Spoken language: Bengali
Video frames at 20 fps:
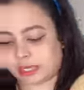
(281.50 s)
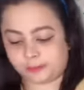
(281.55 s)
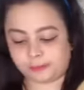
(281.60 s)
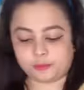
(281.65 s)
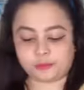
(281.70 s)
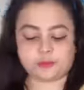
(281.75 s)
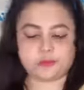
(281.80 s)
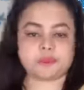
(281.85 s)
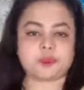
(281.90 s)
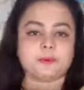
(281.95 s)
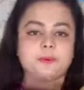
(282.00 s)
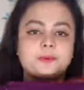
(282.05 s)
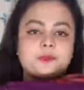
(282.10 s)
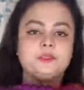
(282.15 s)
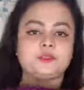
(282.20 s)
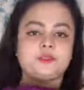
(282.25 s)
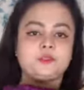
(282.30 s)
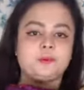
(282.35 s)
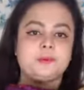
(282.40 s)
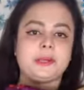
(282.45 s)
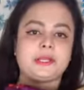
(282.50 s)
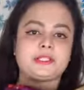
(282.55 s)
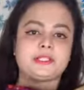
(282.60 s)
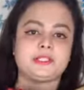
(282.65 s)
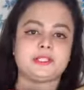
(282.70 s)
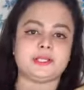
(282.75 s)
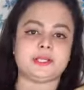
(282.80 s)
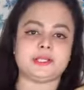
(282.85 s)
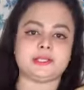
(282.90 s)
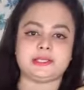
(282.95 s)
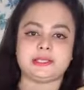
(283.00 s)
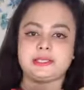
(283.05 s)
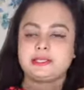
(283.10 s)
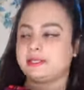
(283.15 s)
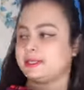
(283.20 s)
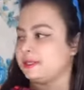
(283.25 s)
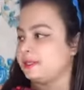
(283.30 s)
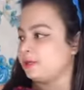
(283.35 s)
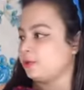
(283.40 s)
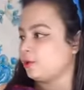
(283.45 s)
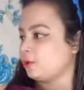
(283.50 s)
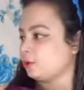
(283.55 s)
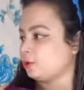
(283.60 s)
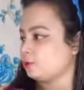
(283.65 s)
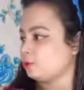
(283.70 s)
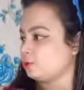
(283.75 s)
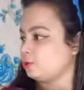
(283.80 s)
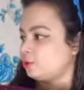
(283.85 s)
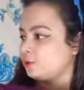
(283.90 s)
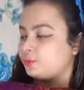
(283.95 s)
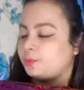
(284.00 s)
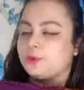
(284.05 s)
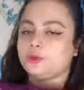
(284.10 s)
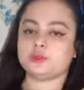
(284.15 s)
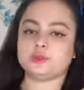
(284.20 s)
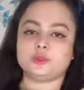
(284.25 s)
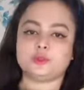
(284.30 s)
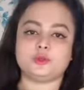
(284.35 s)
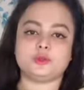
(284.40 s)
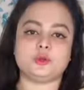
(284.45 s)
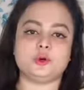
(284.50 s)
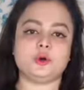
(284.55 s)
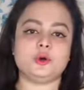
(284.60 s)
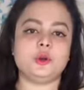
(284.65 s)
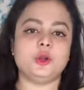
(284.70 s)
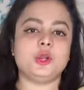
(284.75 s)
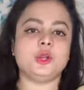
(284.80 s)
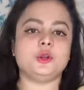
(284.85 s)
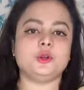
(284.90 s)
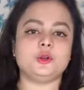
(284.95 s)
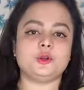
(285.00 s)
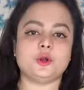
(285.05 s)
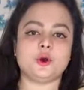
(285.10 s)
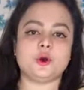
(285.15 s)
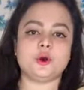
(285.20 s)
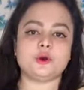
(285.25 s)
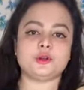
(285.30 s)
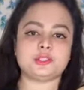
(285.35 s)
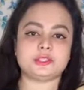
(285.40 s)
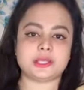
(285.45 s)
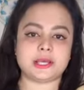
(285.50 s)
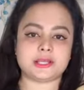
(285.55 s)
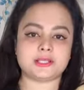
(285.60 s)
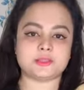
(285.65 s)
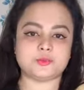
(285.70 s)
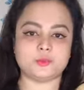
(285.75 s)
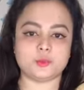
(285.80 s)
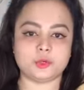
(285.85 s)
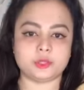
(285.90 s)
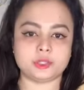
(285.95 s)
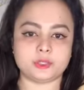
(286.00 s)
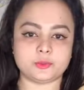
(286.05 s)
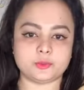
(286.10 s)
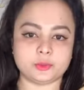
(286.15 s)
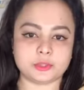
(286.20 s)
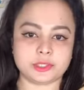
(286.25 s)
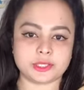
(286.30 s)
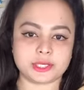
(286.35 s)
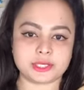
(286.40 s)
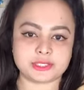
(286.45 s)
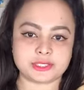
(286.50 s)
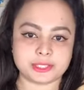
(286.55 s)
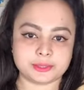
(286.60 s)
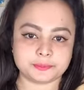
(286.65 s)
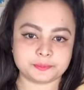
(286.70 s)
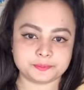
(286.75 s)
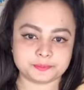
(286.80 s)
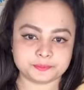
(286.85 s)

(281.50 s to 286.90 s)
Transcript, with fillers: কাপড় সবকিছু ম্যাটেরিয়াল কি কি কতটুকু পর্যন্ত লং সাইজ বলে দিব ঠিক আছে